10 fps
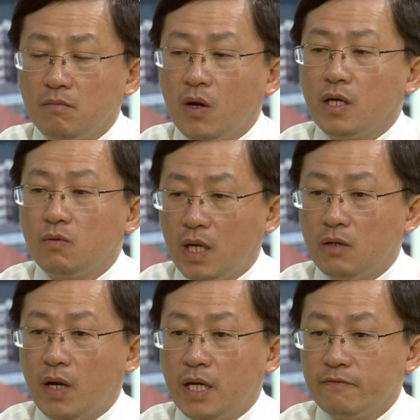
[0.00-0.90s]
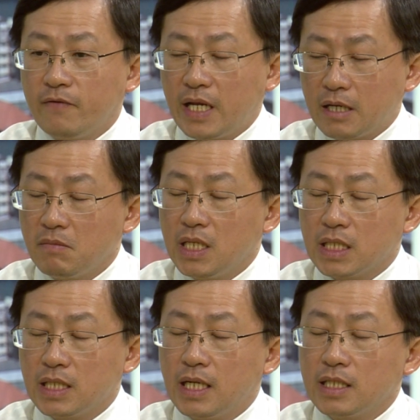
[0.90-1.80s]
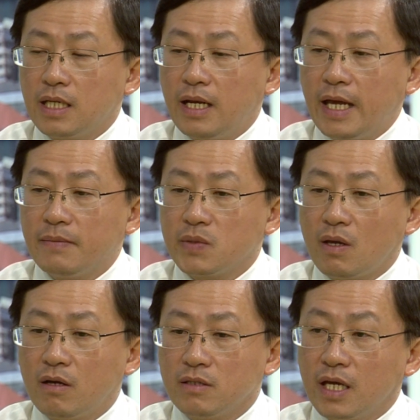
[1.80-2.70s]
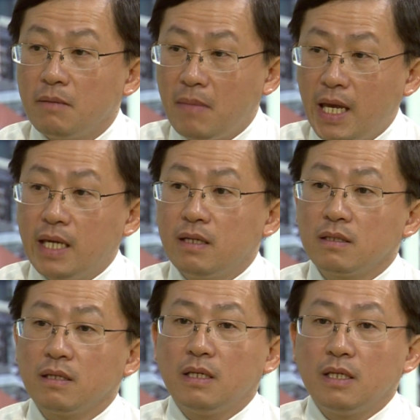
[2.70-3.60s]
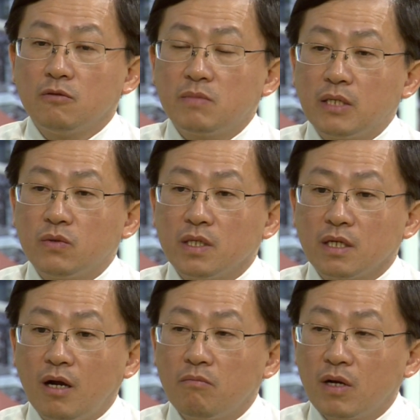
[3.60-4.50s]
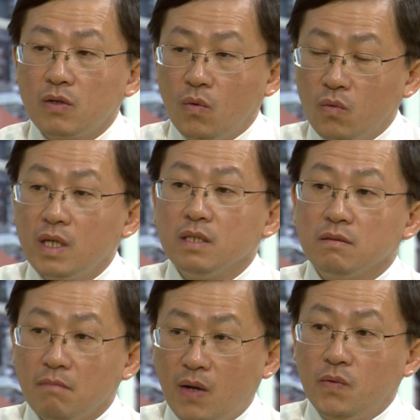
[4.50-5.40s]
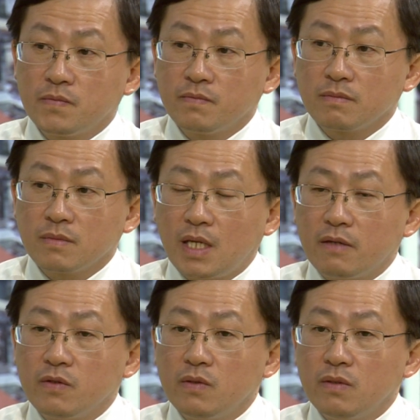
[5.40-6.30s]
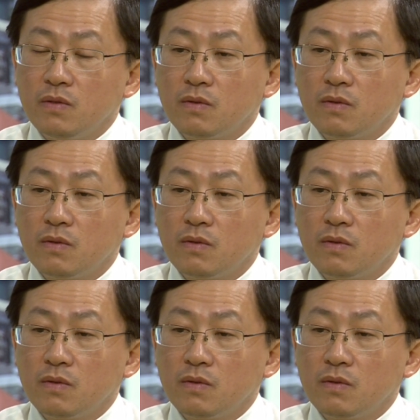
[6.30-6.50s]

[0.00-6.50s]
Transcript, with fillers: mỏi quể quải và đặc biệt là nó sẽ làm cho những em bé đó chúng ta truyền không có đủ cái lượng máu tại vì yêu